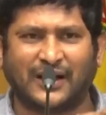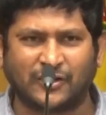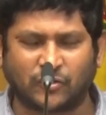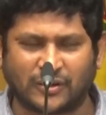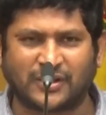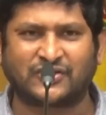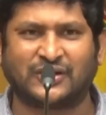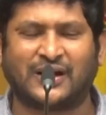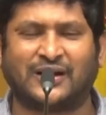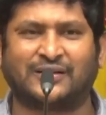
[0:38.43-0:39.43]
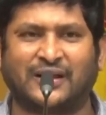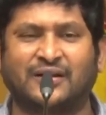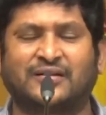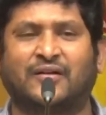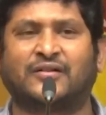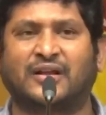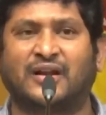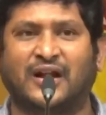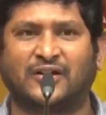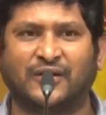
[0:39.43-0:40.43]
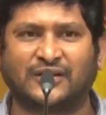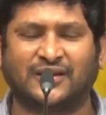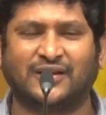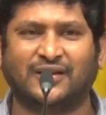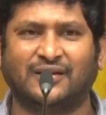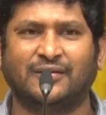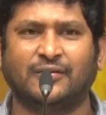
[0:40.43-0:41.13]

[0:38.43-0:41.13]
అది సొంత చిన్న నా తండ్రి తర్వాత తండ్రి లాంటి వ్యక్తి